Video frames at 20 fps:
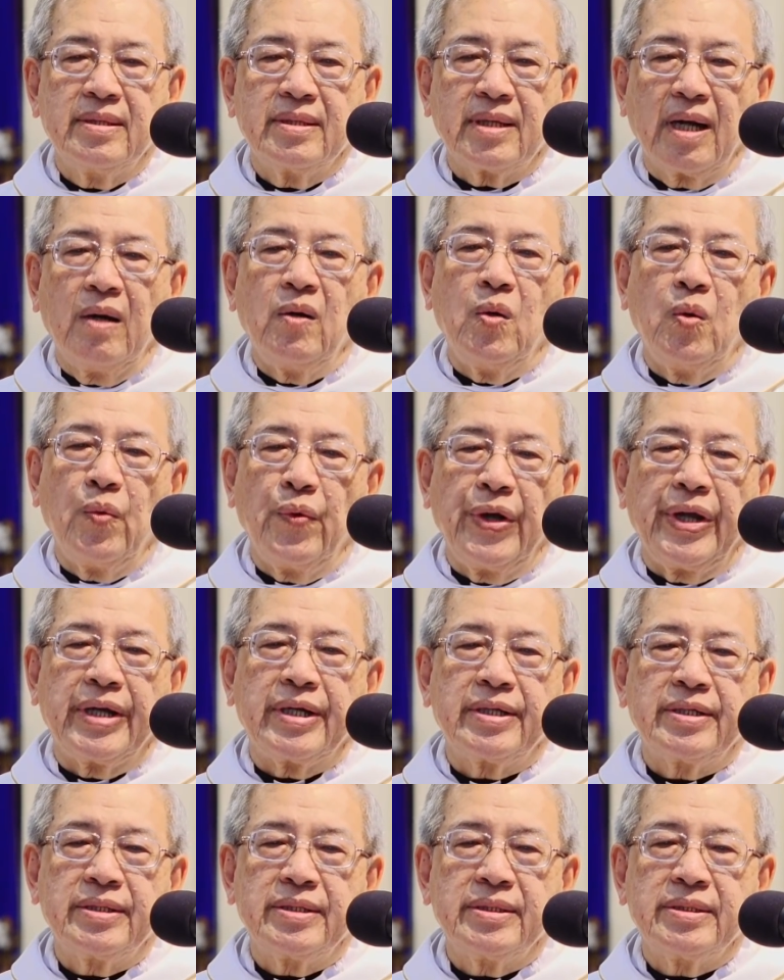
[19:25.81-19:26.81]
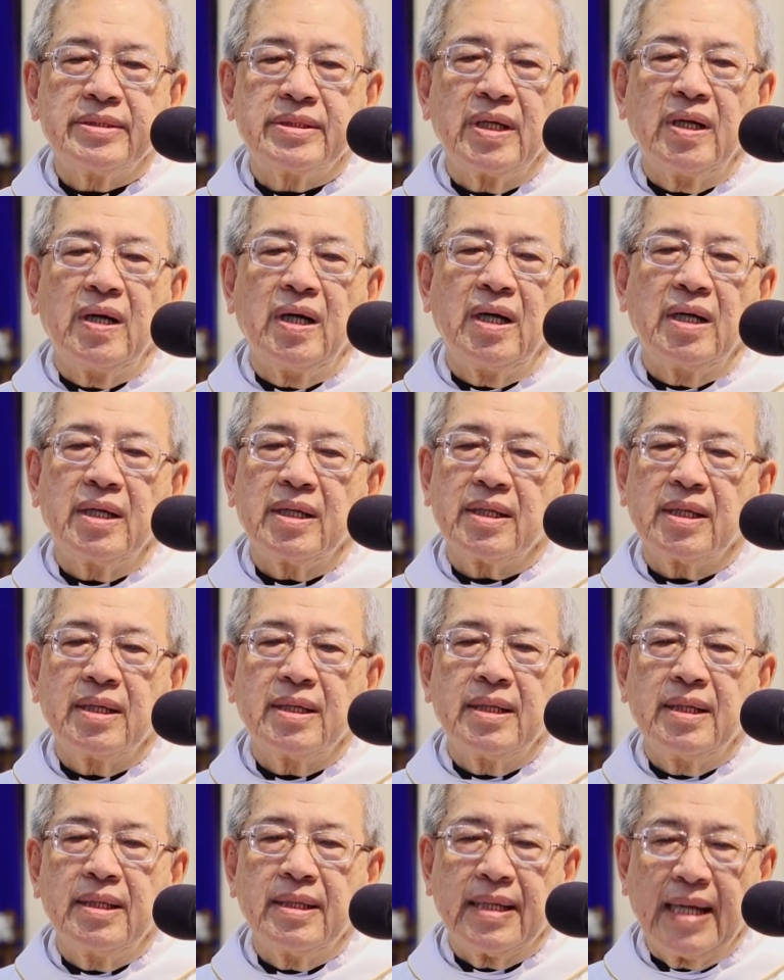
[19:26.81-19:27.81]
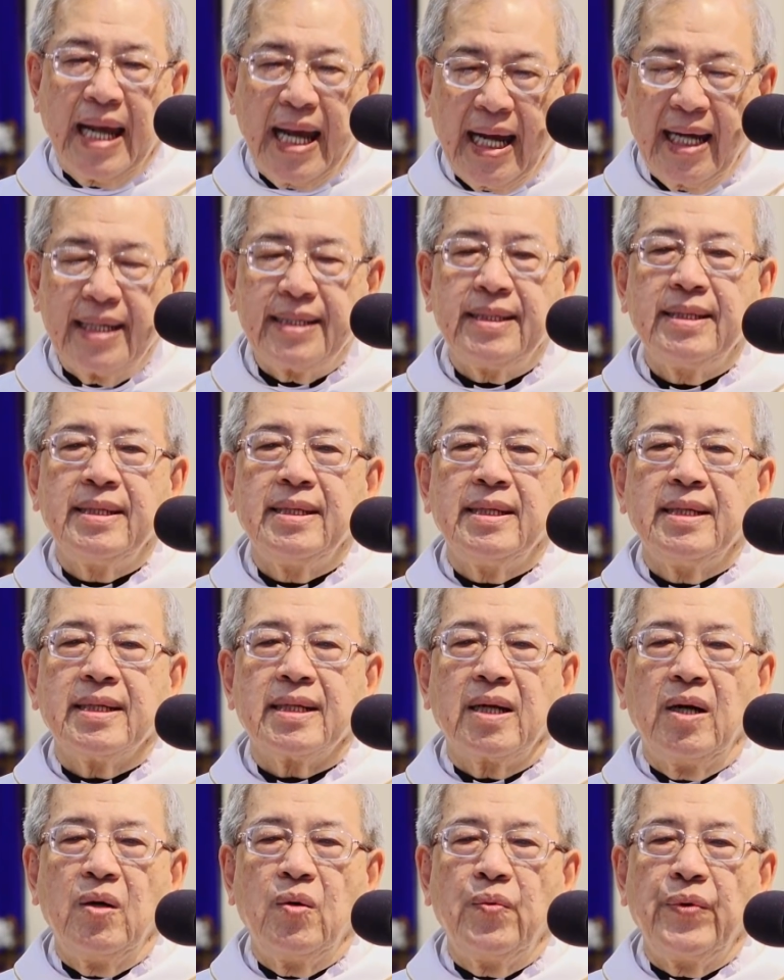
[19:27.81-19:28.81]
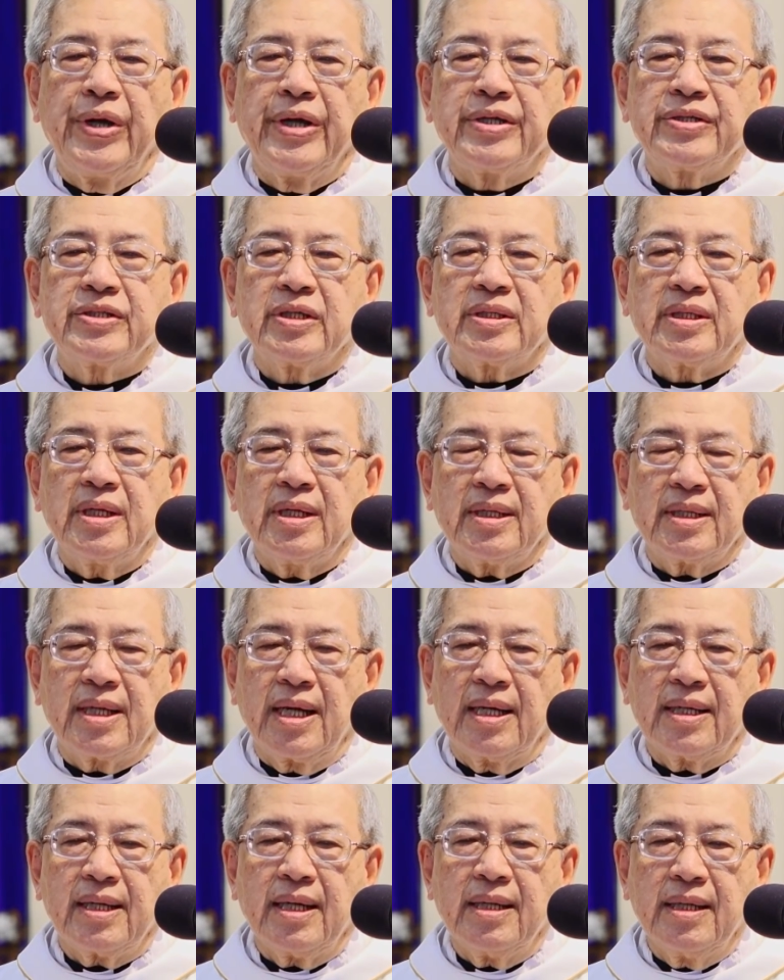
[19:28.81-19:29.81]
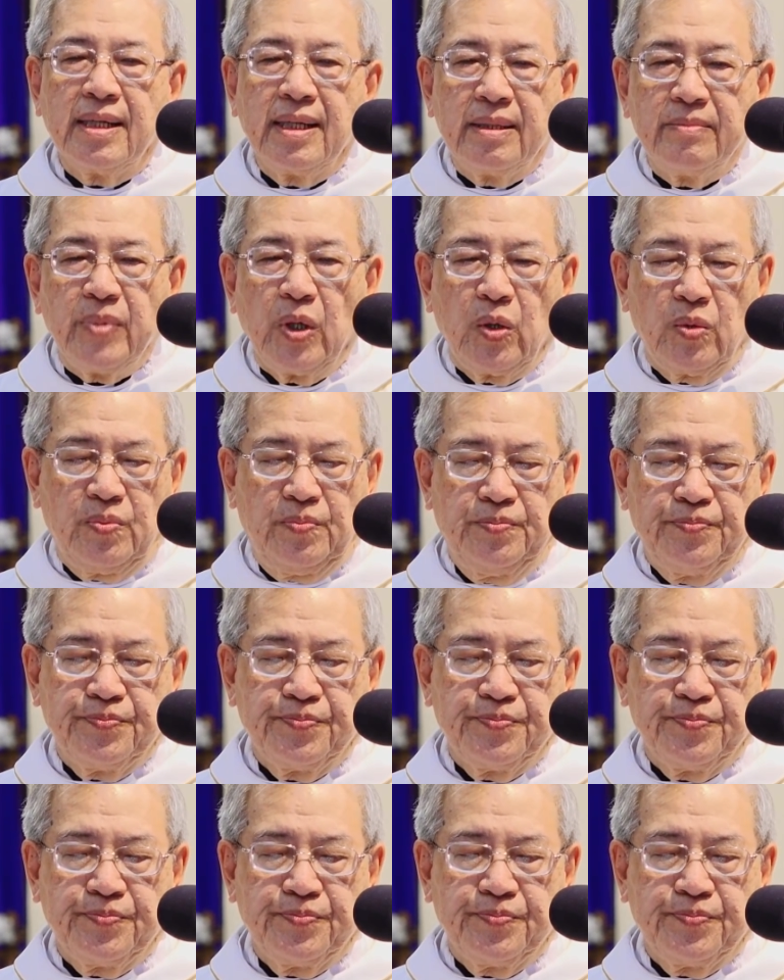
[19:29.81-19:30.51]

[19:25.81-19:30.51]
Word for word: Cầu nguyện cho Ngài Cầu nguyện cho tất cả các linh mục